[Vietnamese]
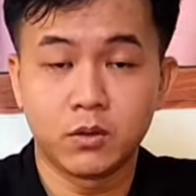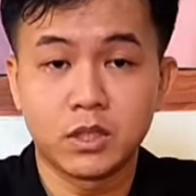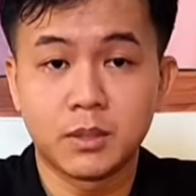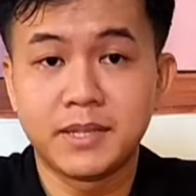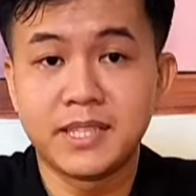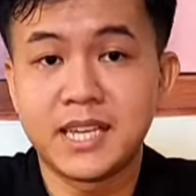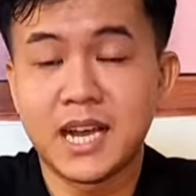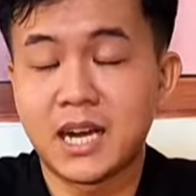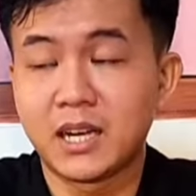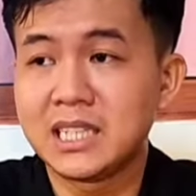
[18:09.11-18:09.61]
ví
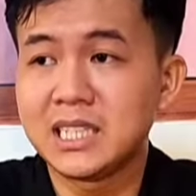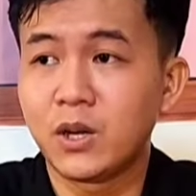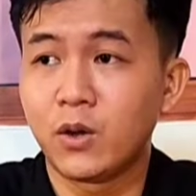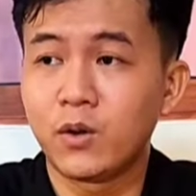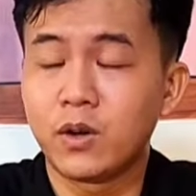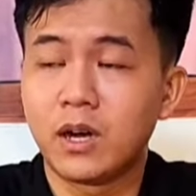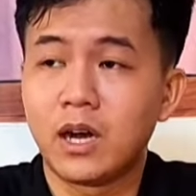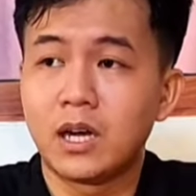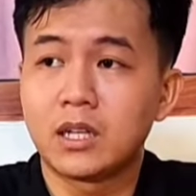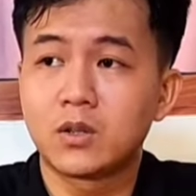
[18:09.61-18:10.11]
dụ như bây giờ
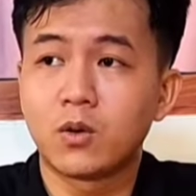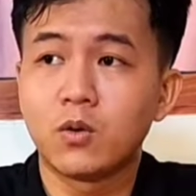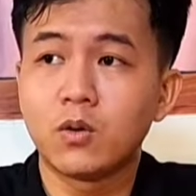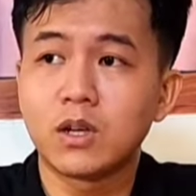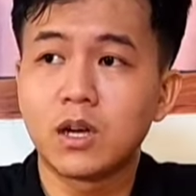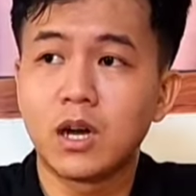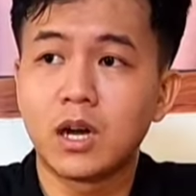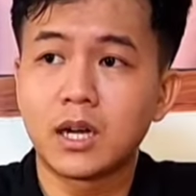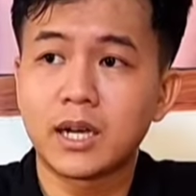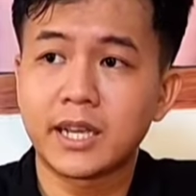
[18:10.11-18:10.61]
ví dụ ờ,
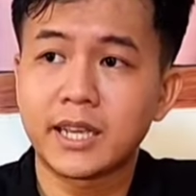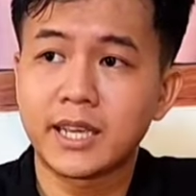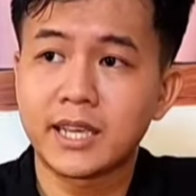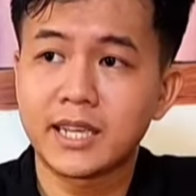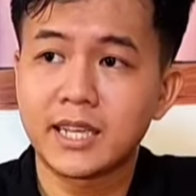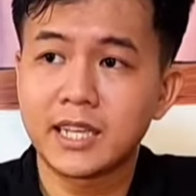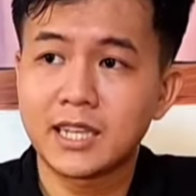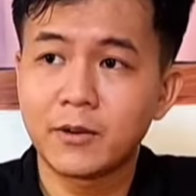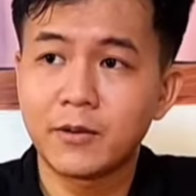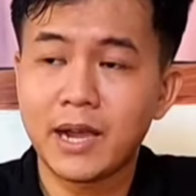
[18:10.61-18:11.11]
thuốc ờ,
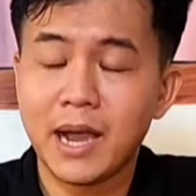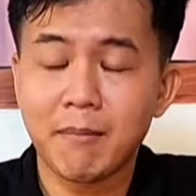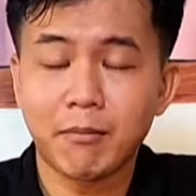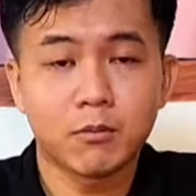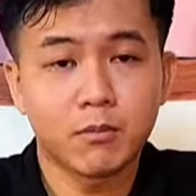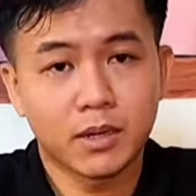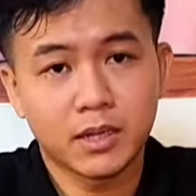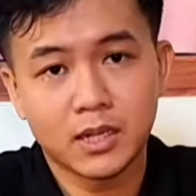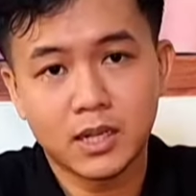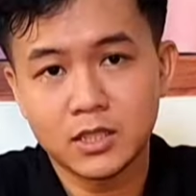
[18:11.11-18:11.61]
cái cái cái huyết
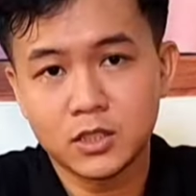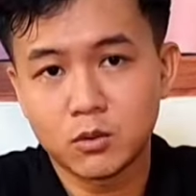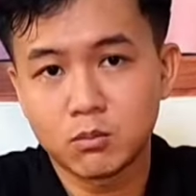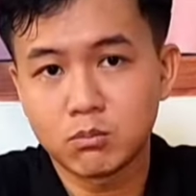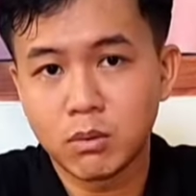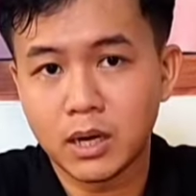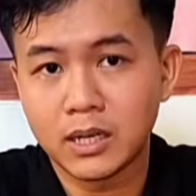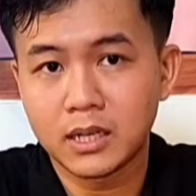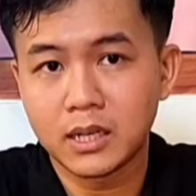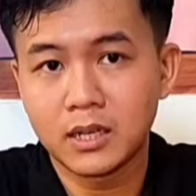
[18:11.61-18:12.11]
áp của mình
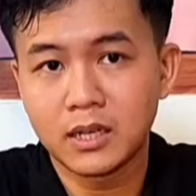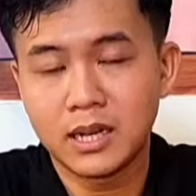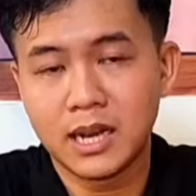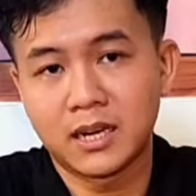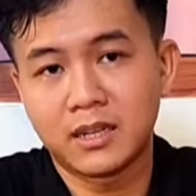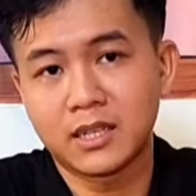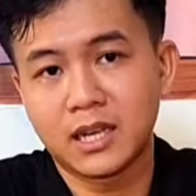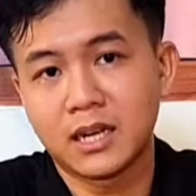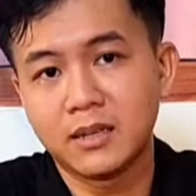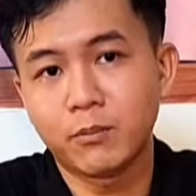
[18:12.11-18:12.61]
đó, trung bình
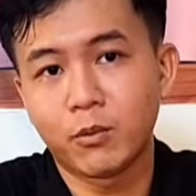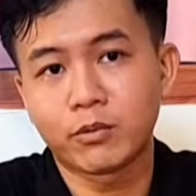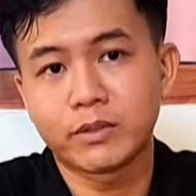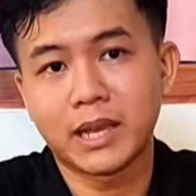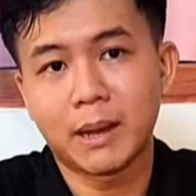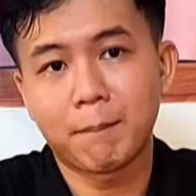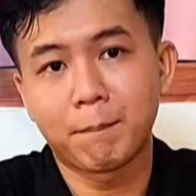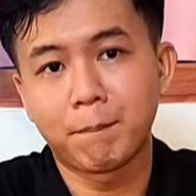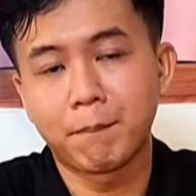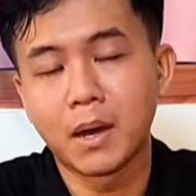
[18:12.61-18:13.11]
đó, là nó cỡ
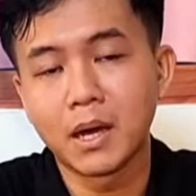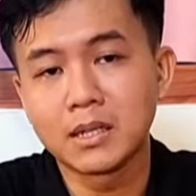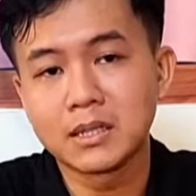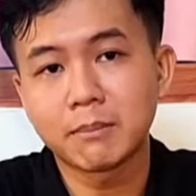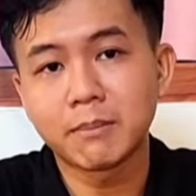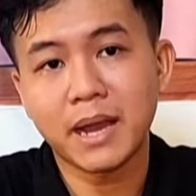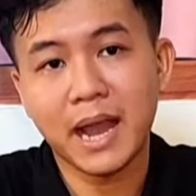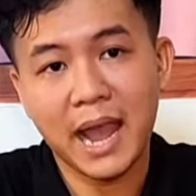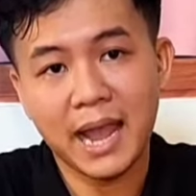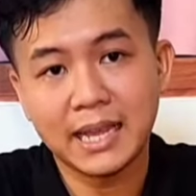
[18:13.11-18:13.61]

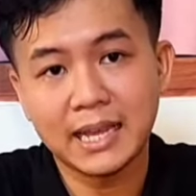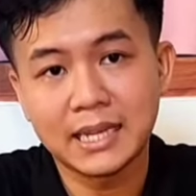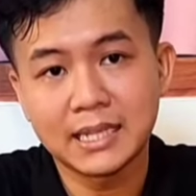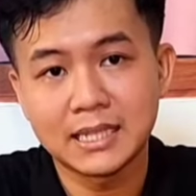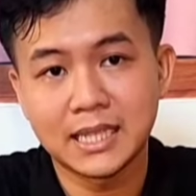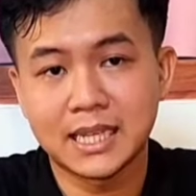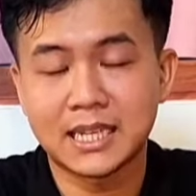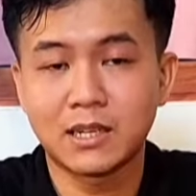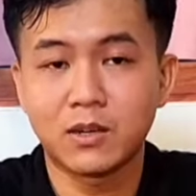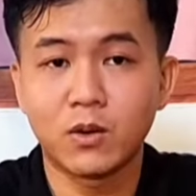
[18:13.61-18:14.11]
110 hai
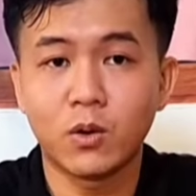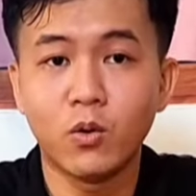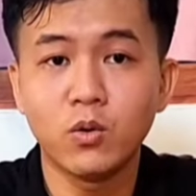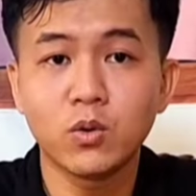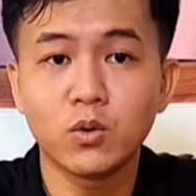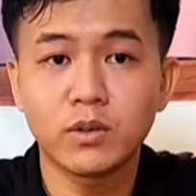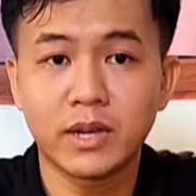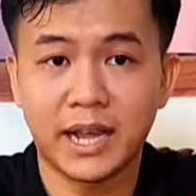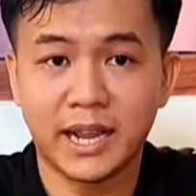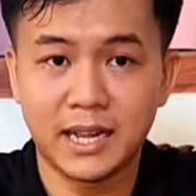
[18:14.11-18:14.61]
thì cái
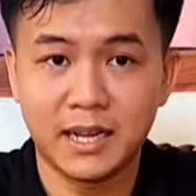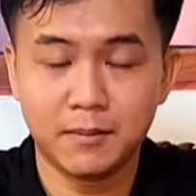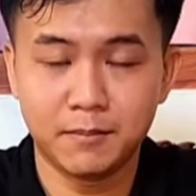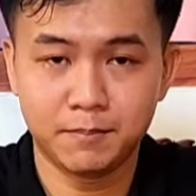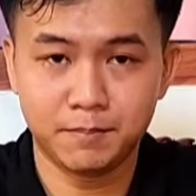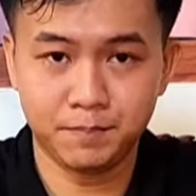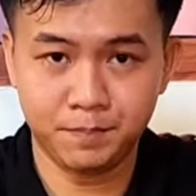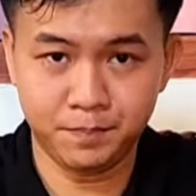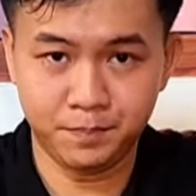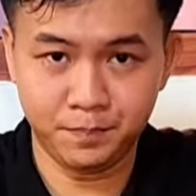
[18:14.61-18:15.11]
uống thuốc này đó